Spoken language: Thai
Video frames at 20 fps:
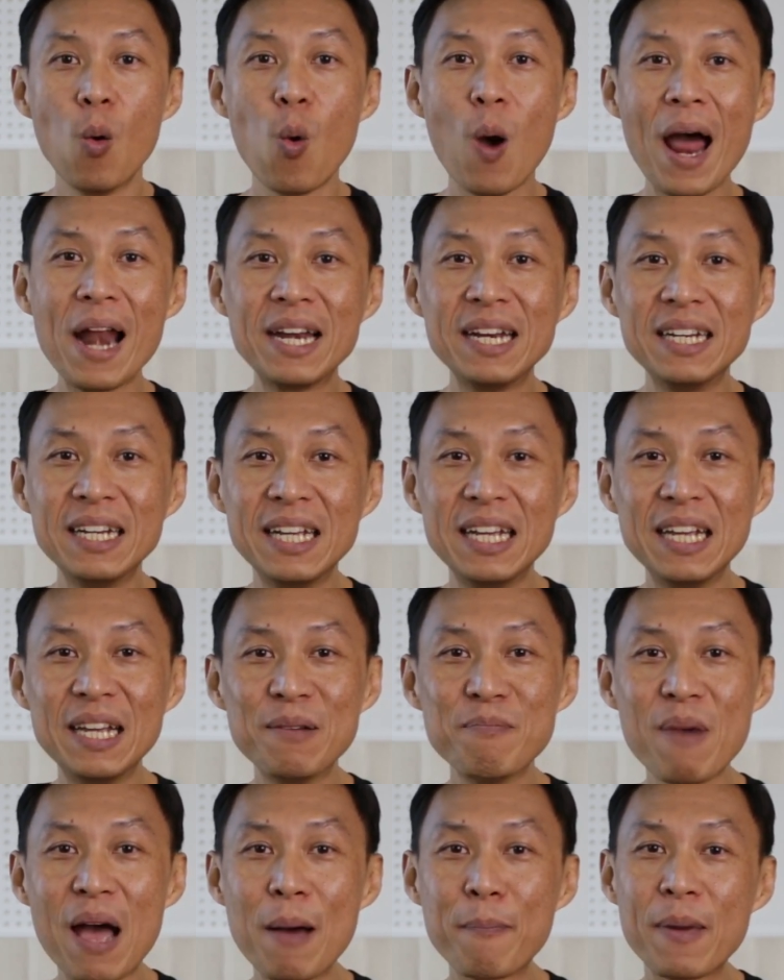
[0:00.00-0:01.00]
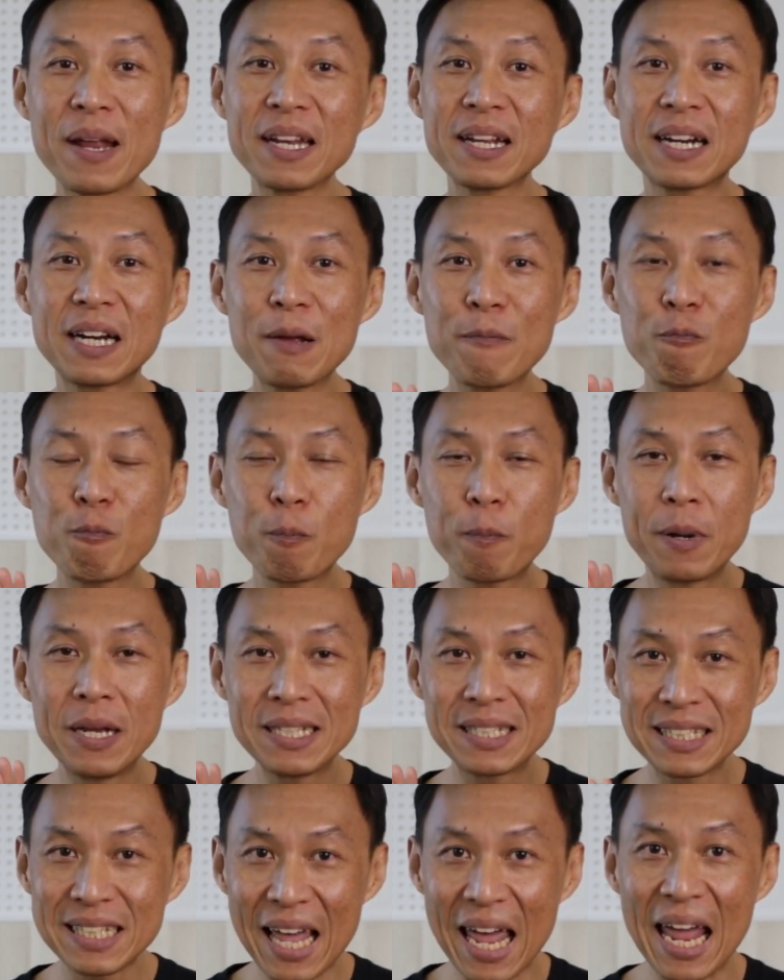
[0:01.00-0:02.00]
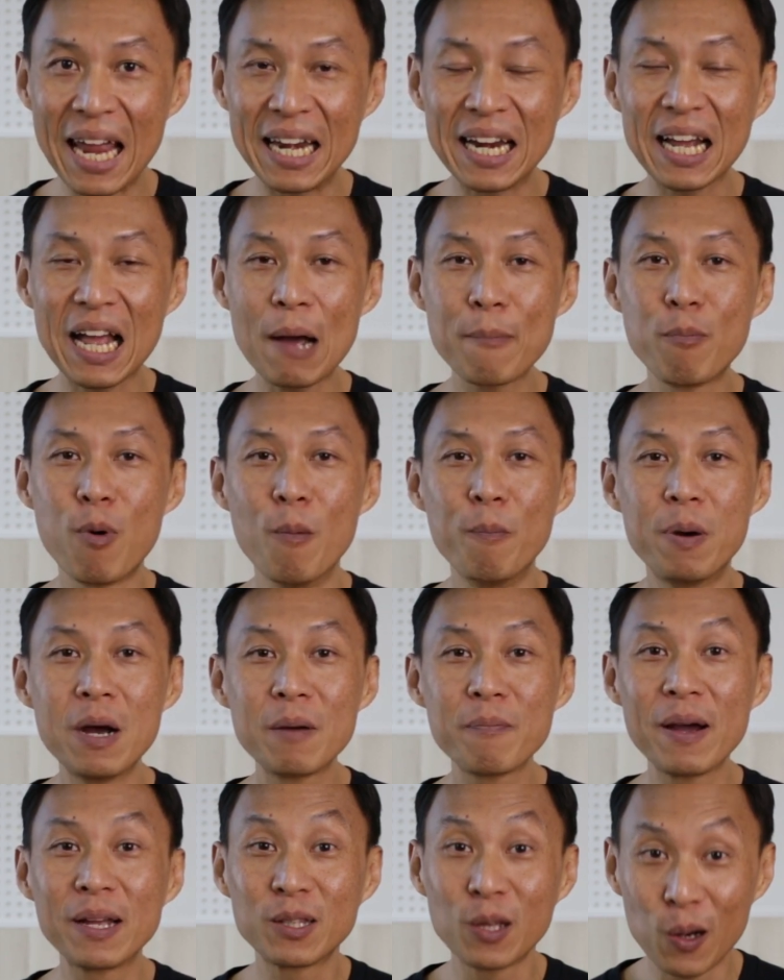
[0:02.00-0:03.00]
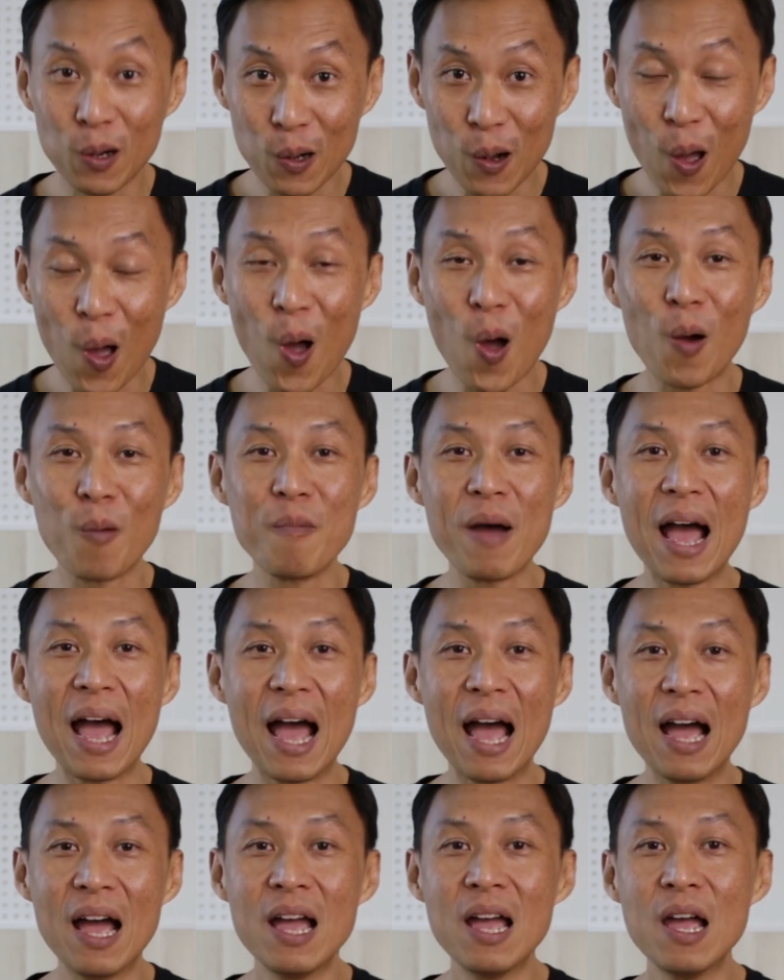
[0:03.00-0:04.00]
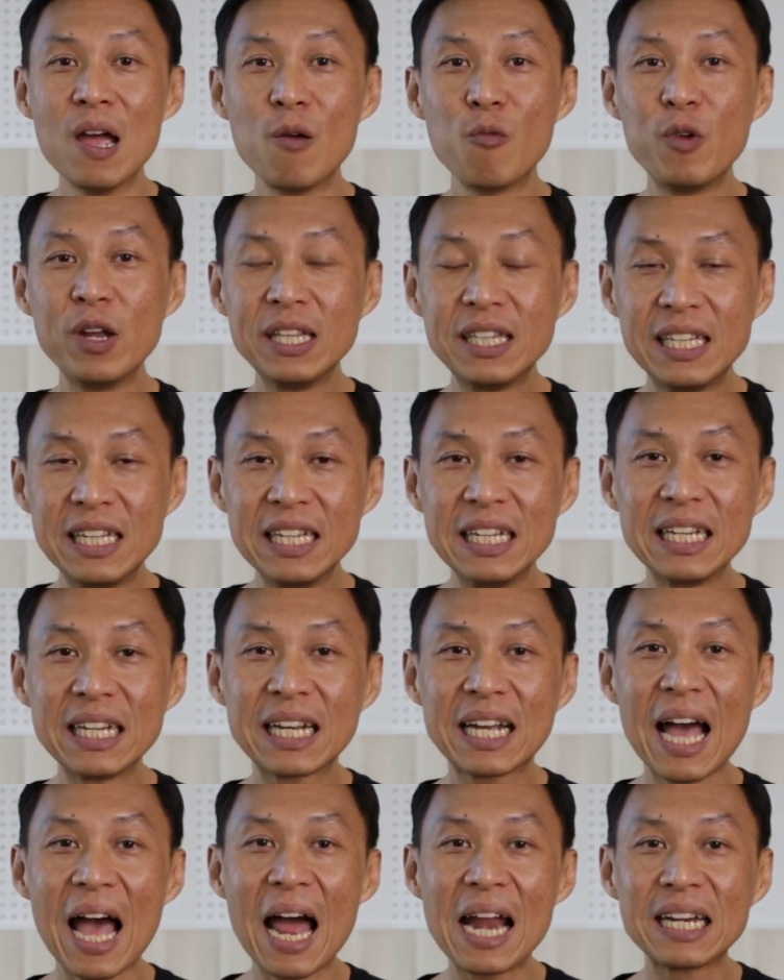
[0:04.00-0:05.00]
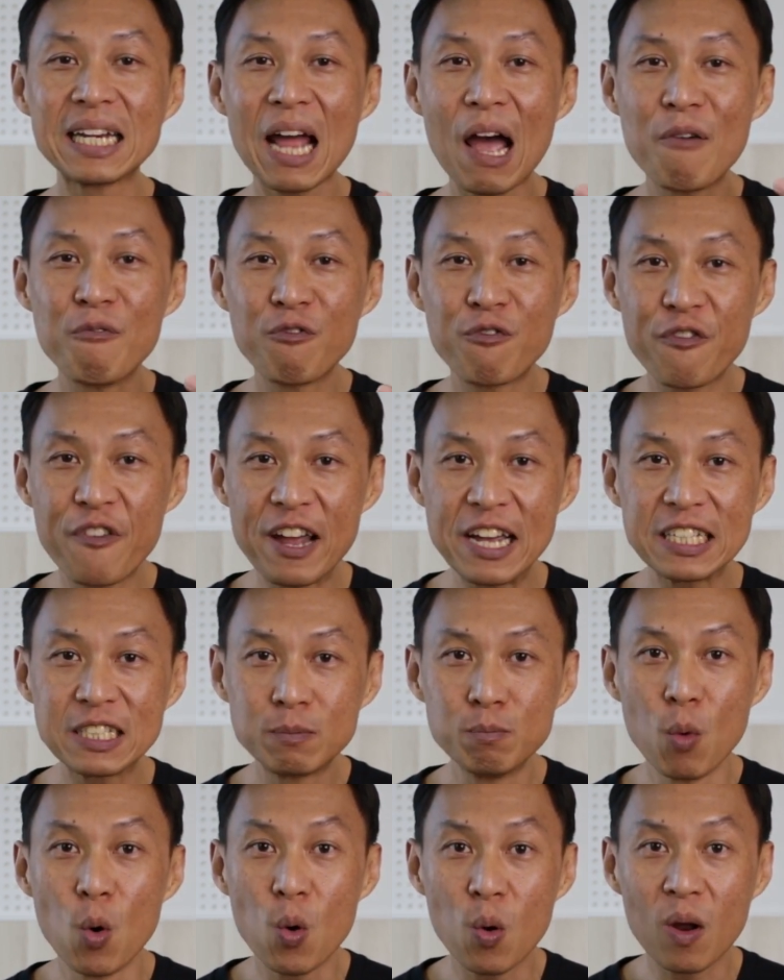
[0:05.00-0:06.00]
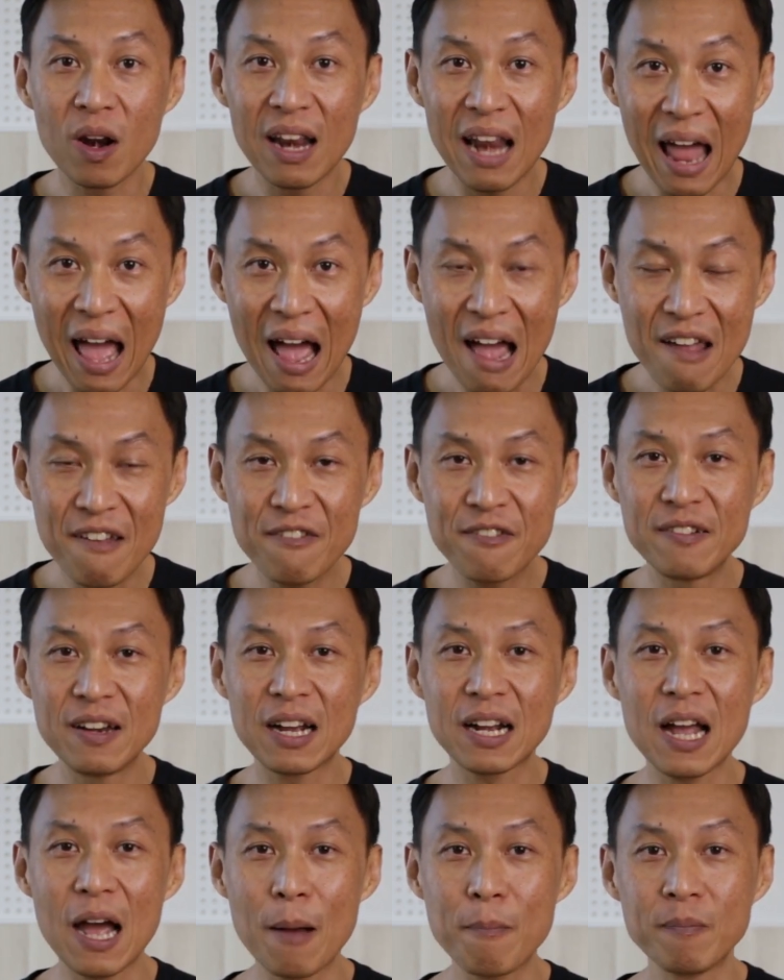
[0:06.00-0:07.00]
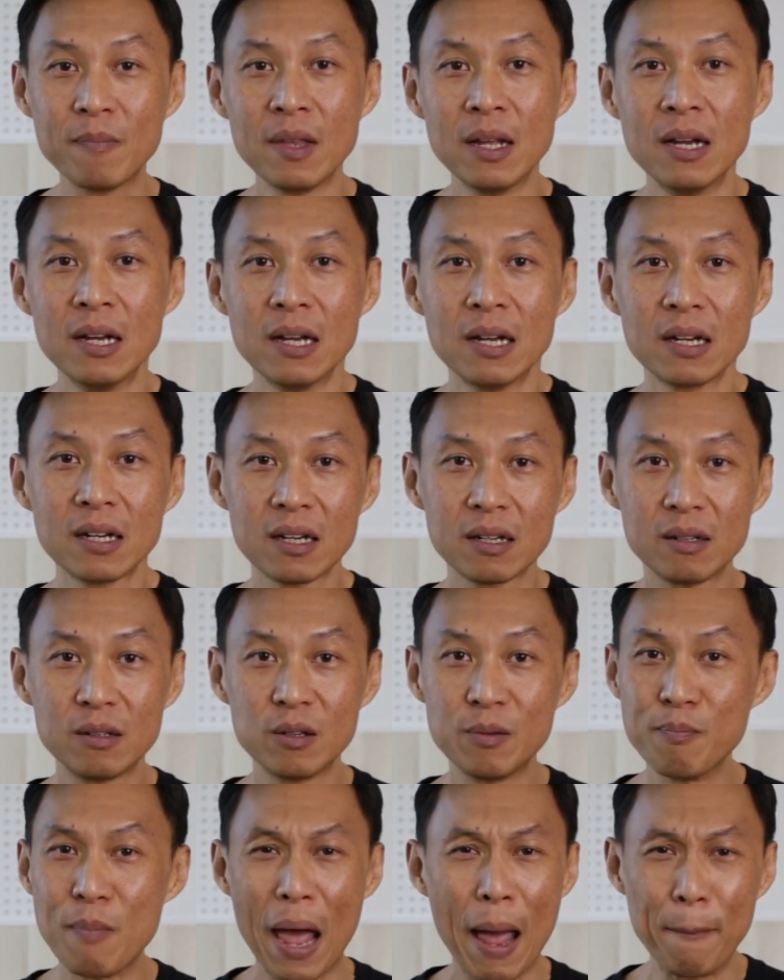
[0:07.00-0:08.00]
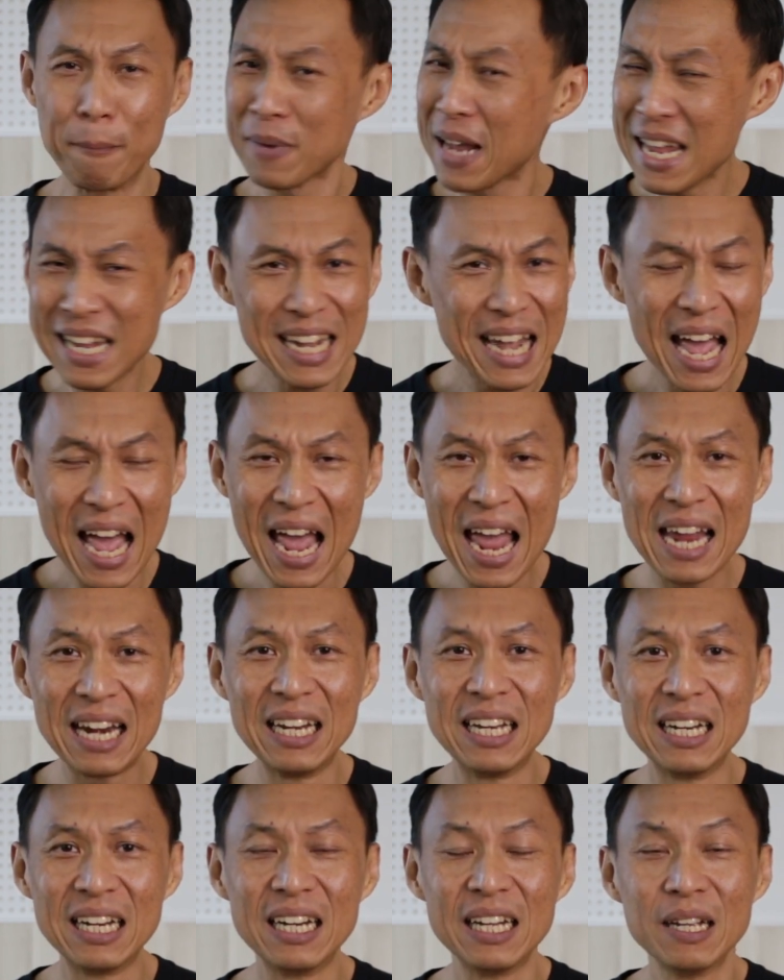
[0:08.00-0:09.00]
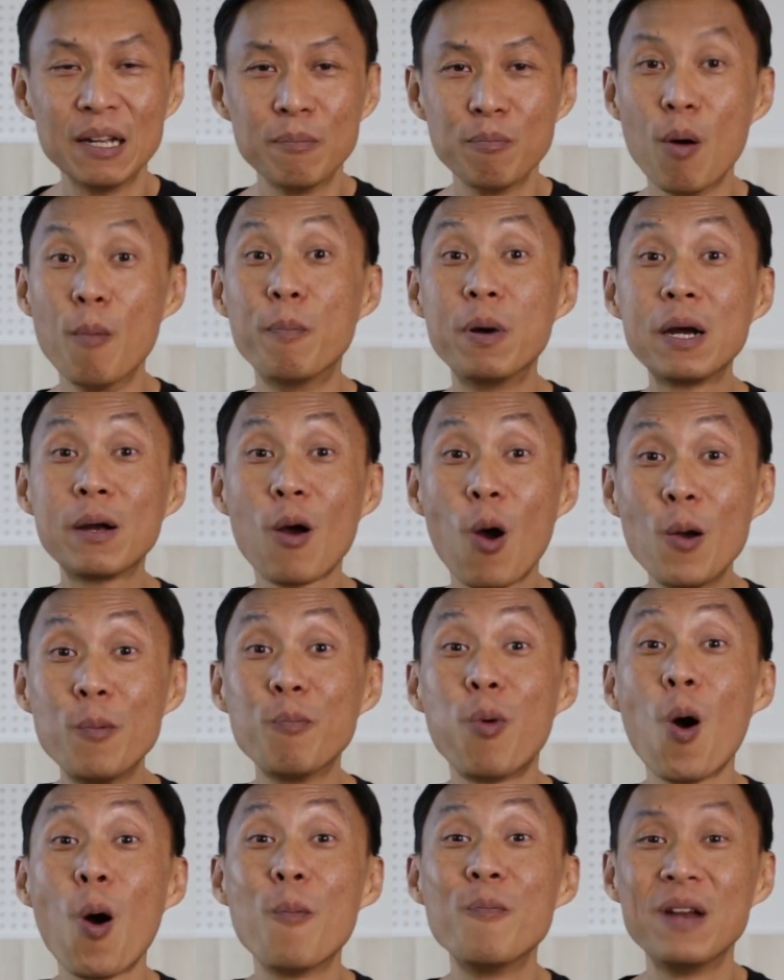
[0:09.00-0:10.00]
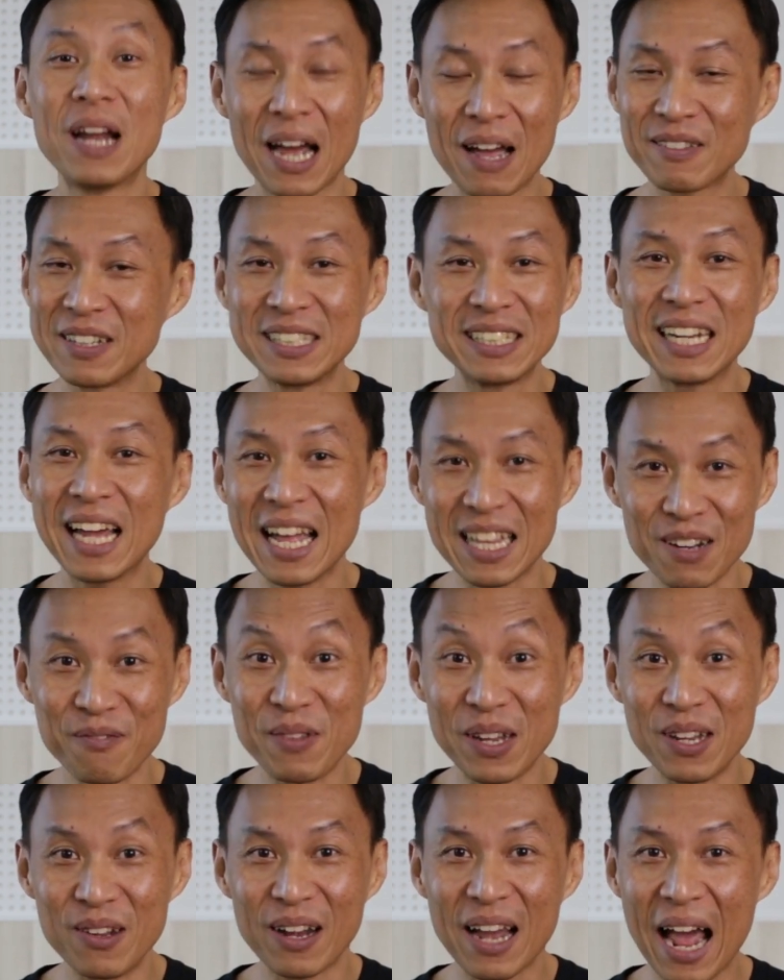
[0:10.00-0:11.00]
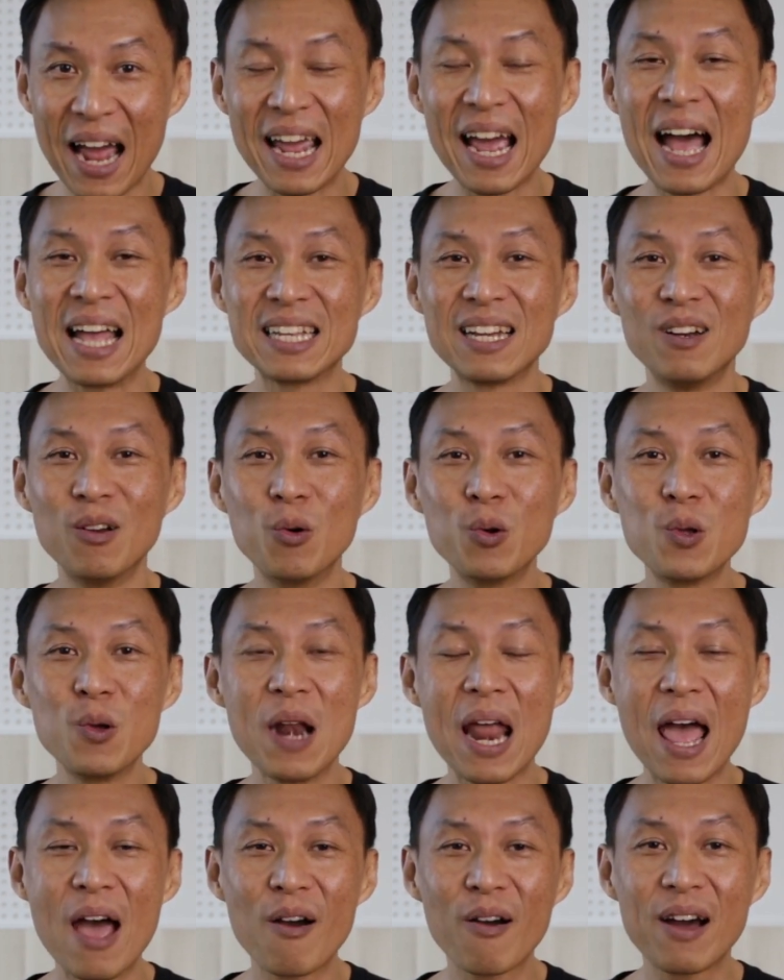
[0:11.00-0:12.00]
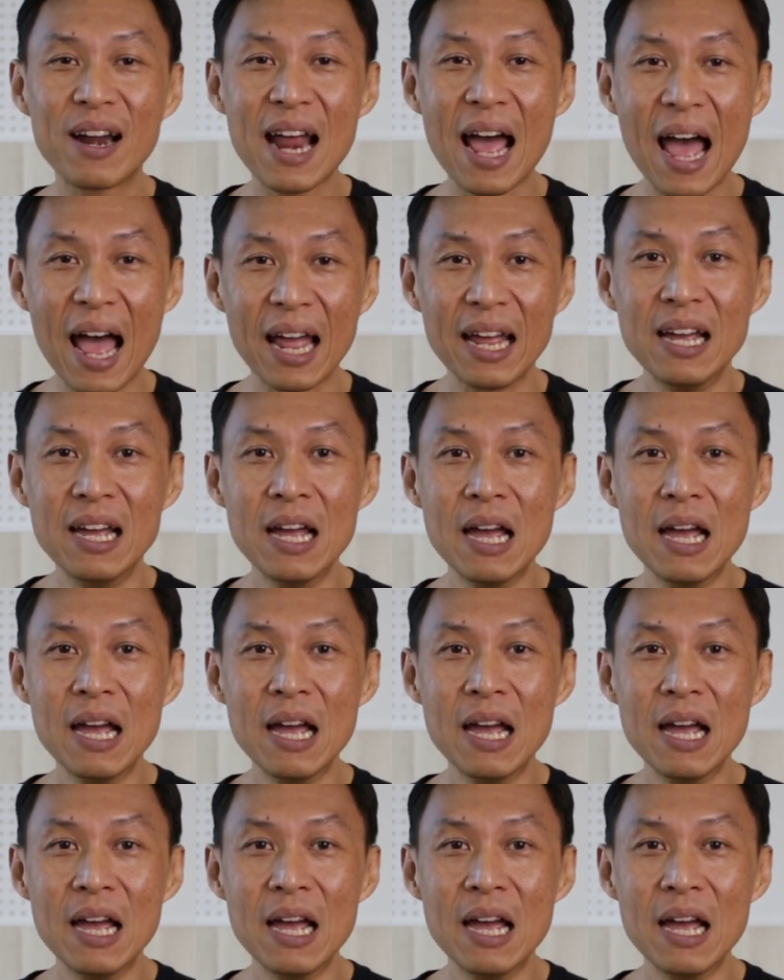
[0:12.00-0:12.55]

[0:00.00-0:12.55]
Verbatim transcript: วันนี้มาเป็นคลิปพิเศษนะครับ ผมเพิ่งไปทดลองมาวิธีการทำ Facebook Live นะครับแบบง่ายๆเลย ผมเพิ่งค้นพบนะครับ จริงๆอาจจะมีใครอาจจะรู้อยู่แล้วก็ได้